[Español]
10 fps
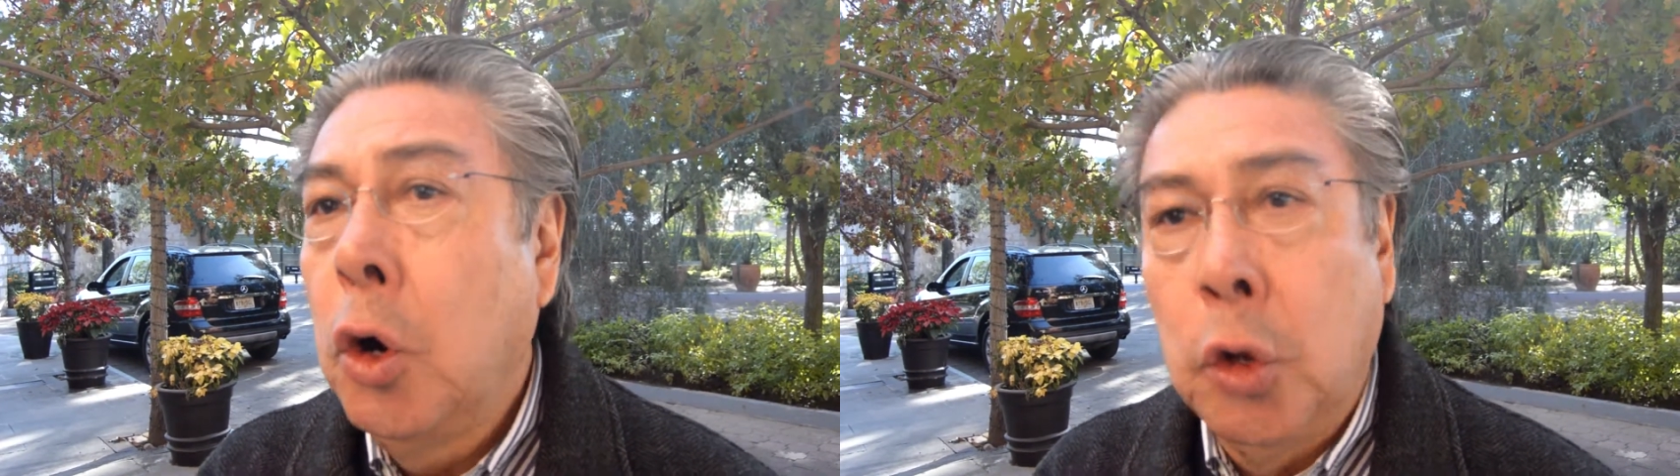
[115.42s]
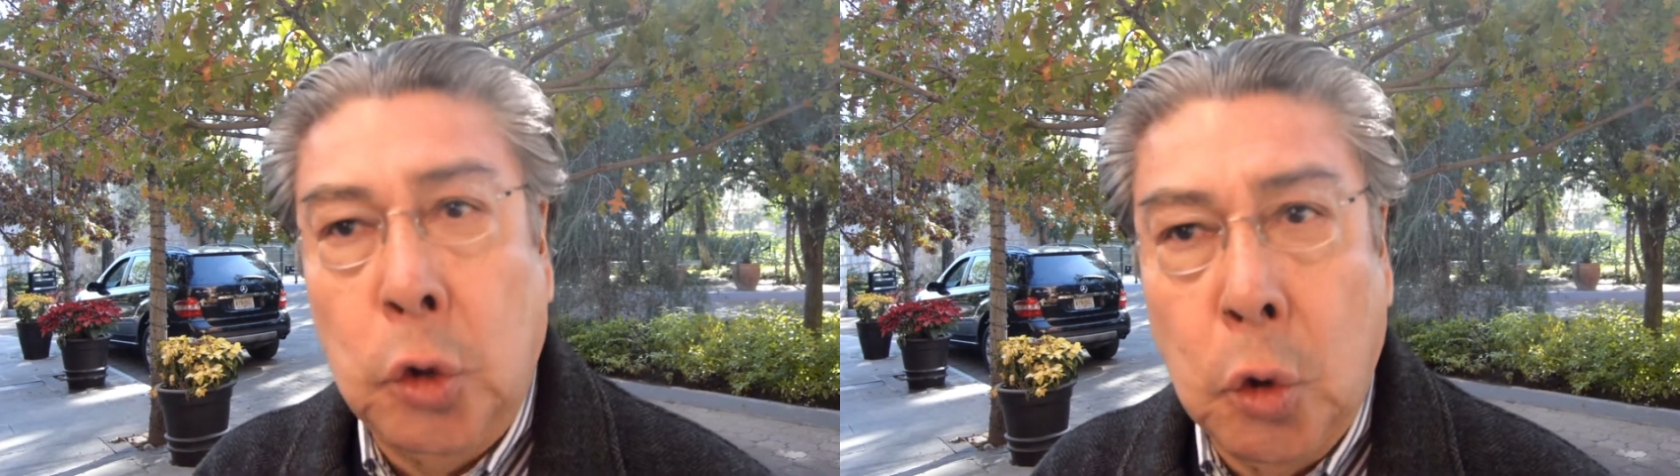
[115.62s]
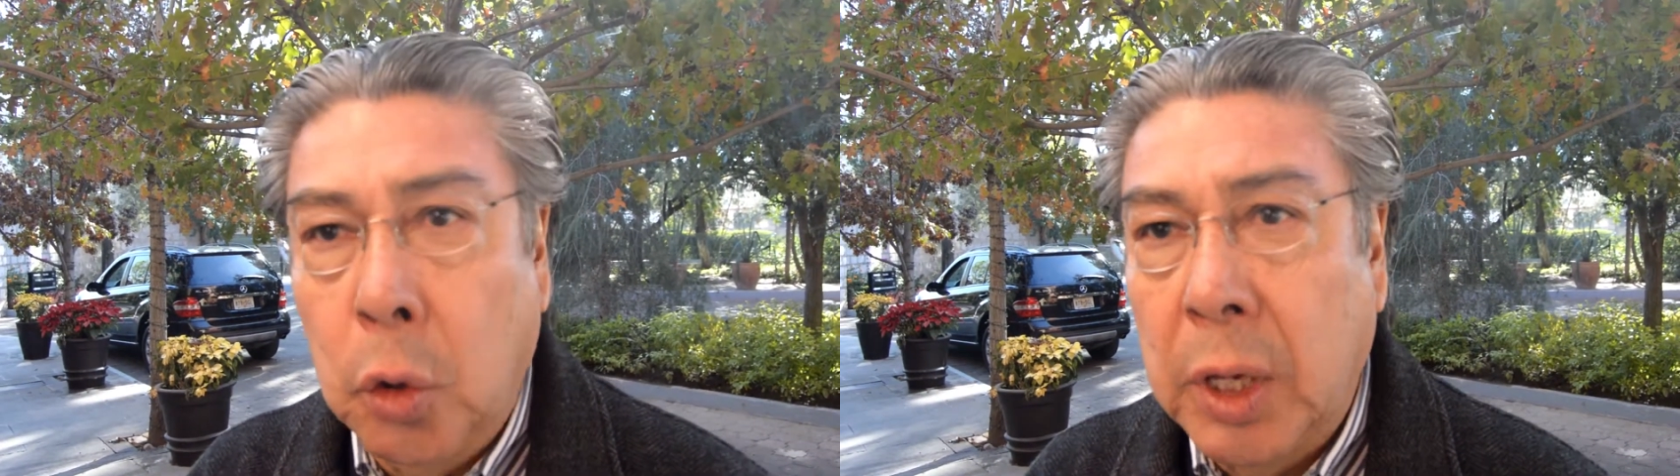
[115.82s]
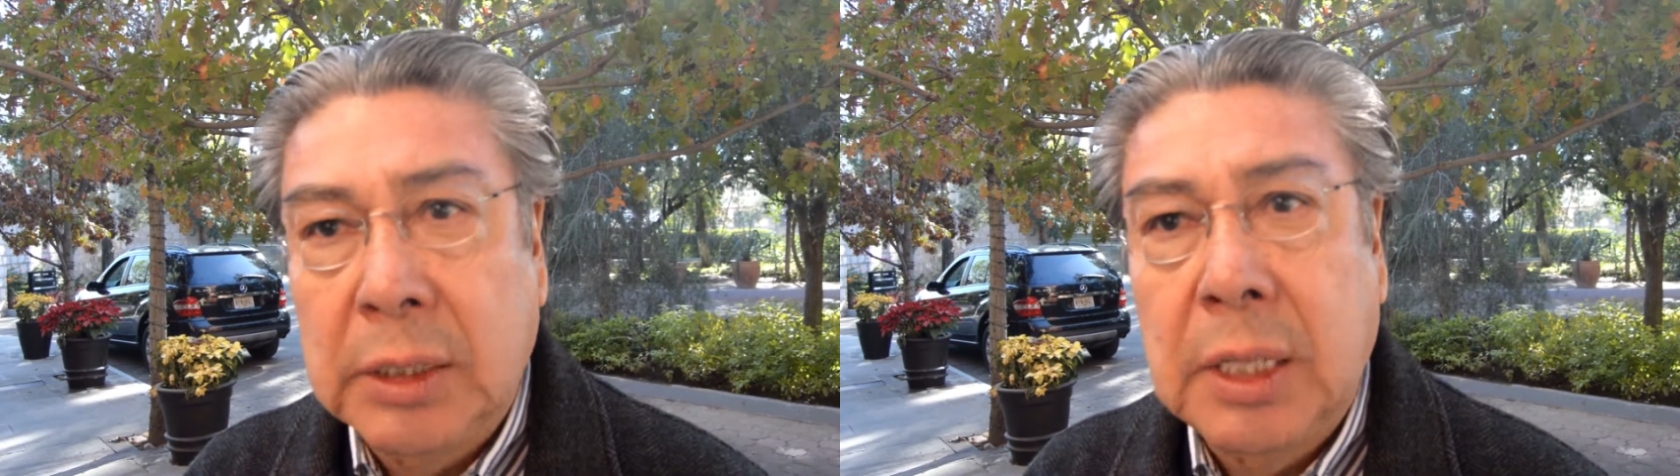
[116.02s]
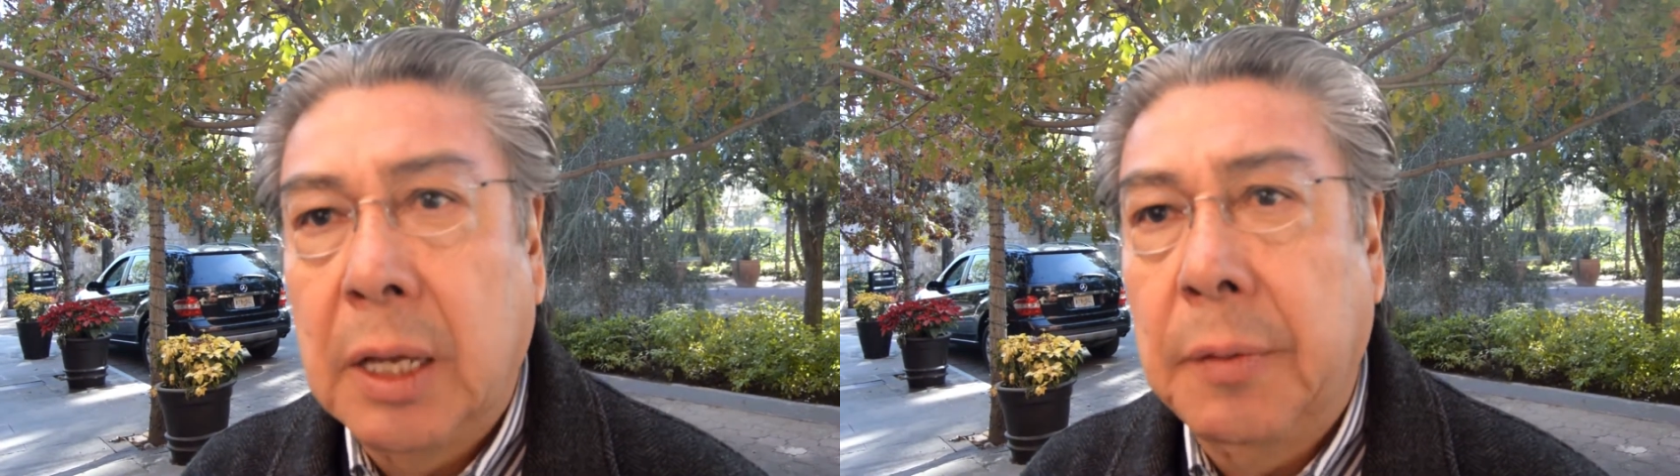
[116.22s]
no
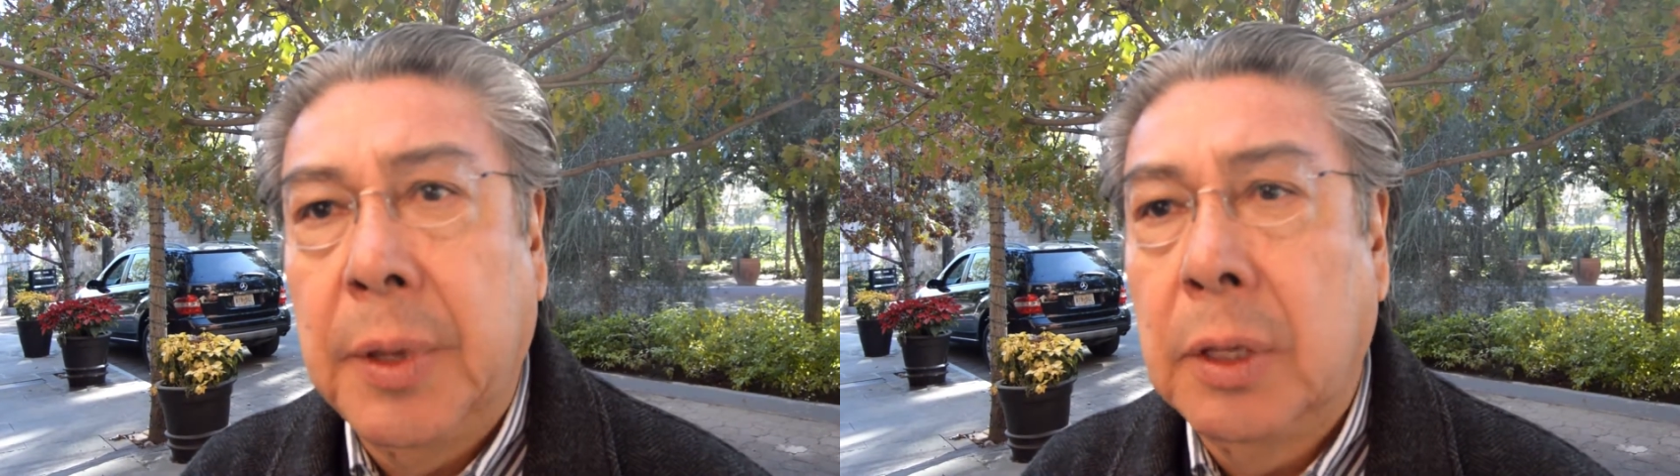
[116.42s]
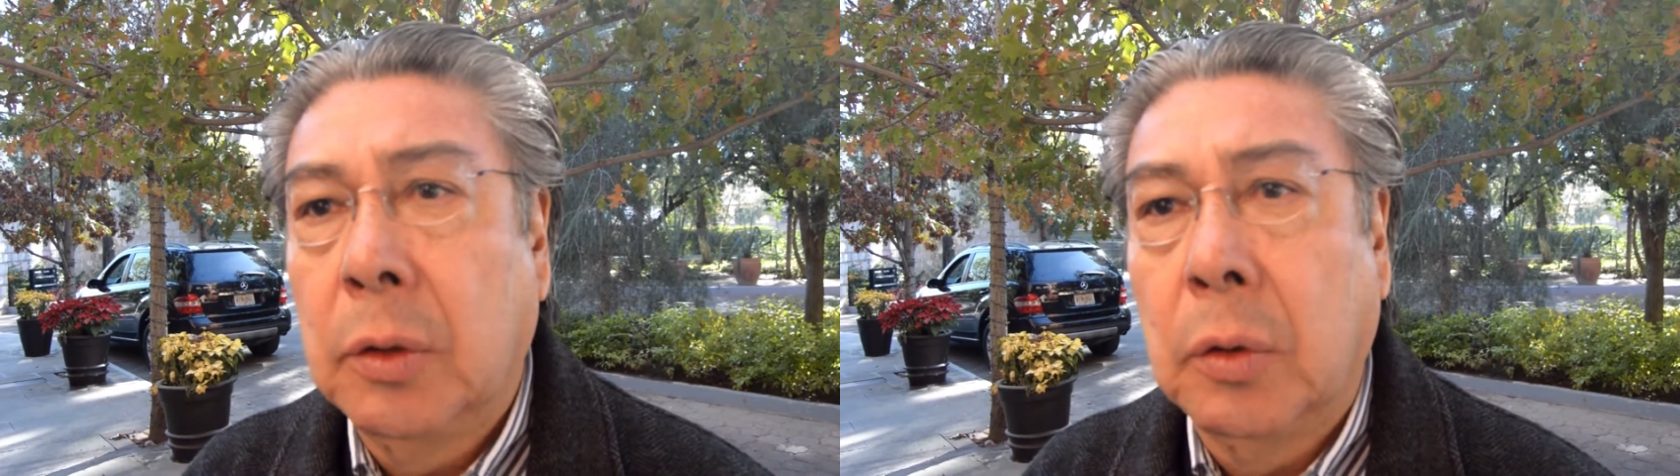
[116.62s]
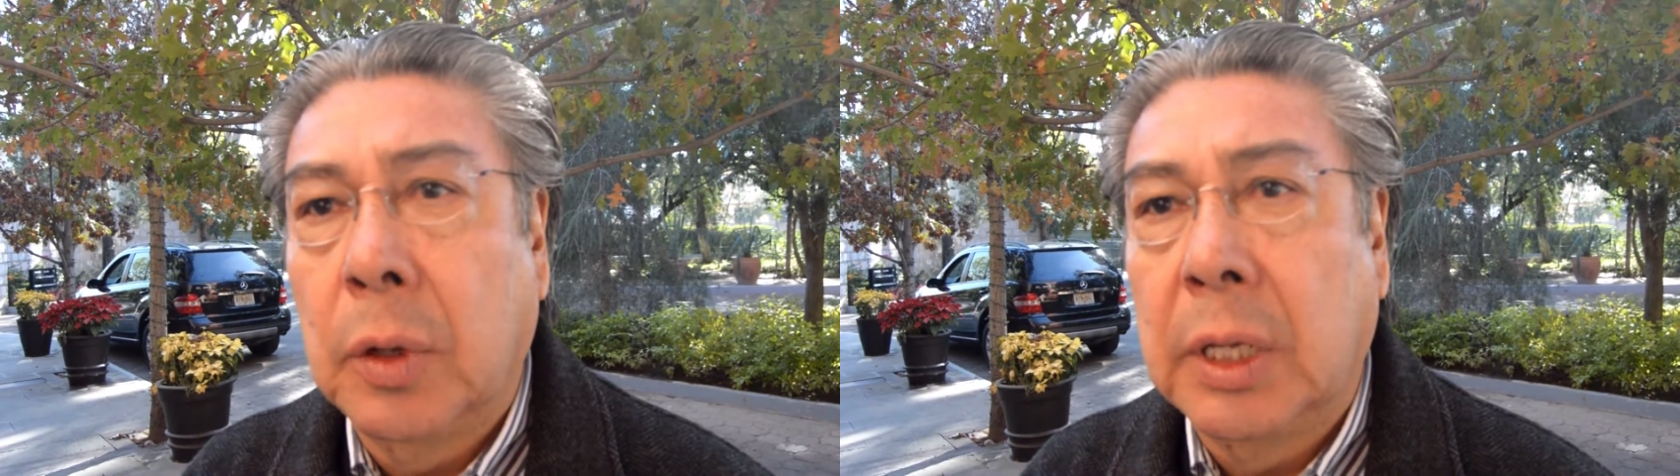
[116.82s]
está habiendo